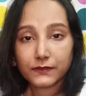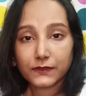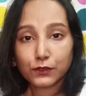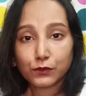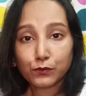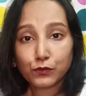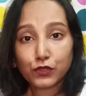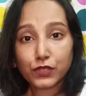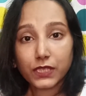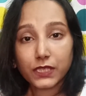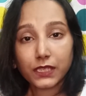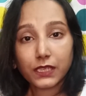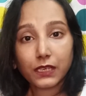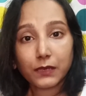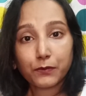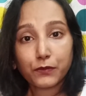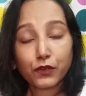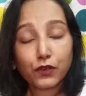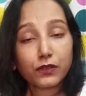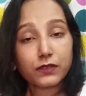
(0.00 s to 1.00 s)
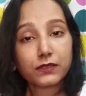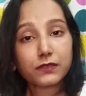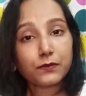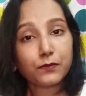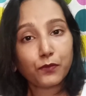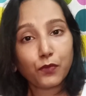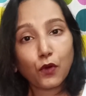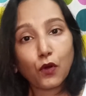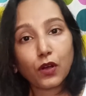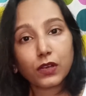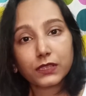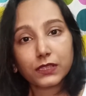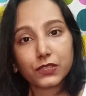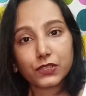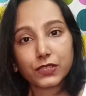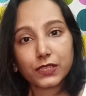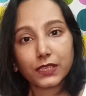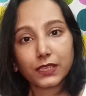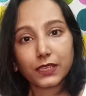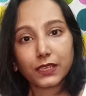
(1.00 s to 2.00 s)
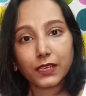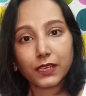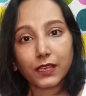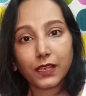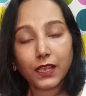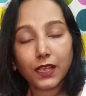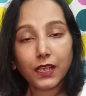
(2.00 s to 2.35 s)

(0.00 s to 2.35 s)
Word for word: तो मुझे ये लिप क्रॉन्स बहुत अच्छे लगे